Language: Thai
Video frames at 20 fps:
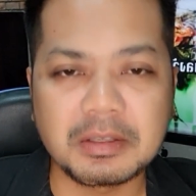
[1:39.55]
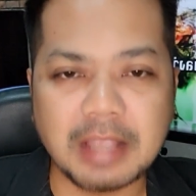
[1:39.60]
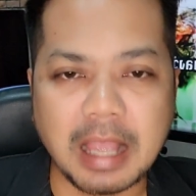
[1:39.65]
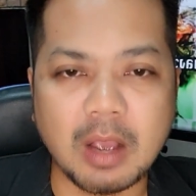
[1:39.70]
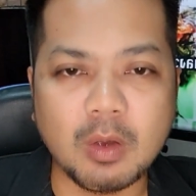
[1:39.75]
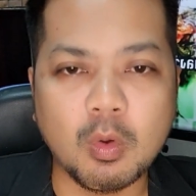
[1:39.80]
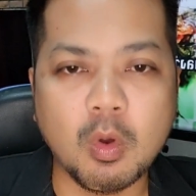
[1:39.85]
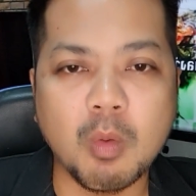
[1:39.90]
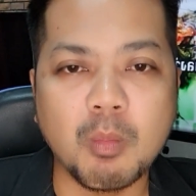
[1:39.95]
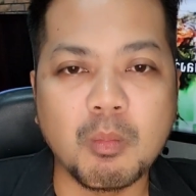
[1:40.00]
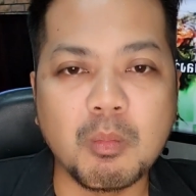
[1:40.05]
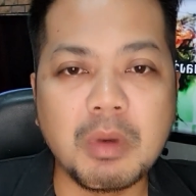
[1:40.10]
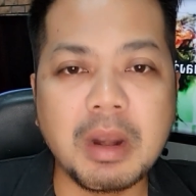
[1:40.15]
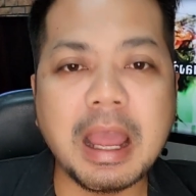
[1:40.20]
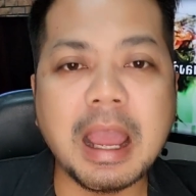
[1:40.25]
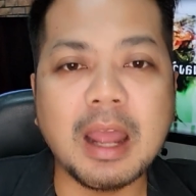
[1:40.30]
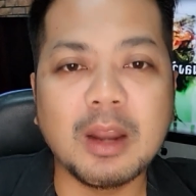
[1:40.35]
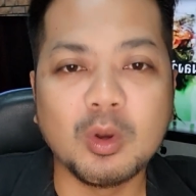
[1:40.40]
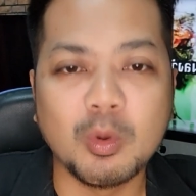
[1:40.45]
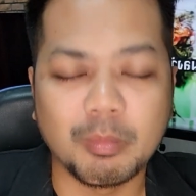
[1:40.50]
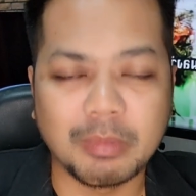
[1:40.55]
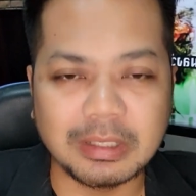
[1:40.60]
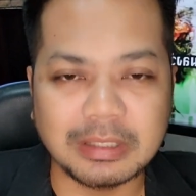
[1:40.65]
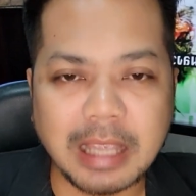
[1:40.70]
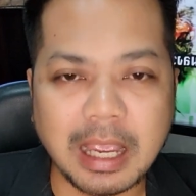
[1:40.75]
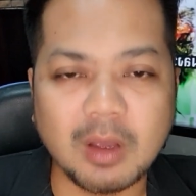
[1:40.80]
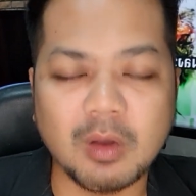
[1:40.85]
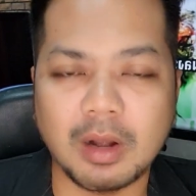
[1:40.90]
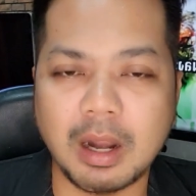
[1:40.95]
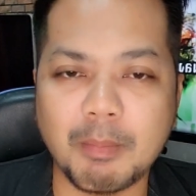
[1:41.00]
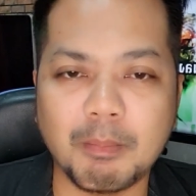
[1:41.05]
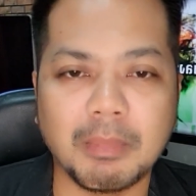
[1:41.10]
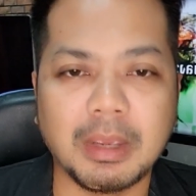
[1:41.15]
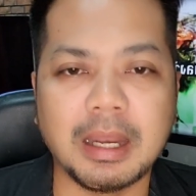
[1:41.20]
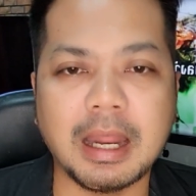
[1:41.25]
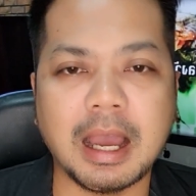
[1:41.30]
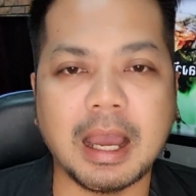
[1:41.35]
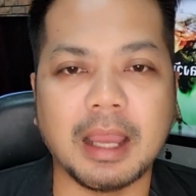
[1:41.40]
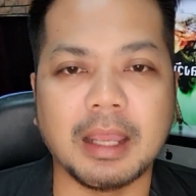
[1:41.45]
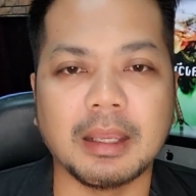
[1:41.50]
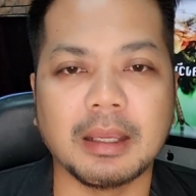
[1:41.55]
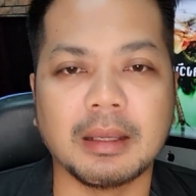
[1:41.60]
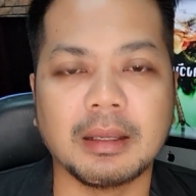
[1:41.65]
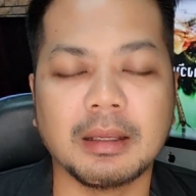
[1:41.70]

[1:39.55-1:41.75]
สังคมและหนุ่มกัญชัยก็รับไม่ได้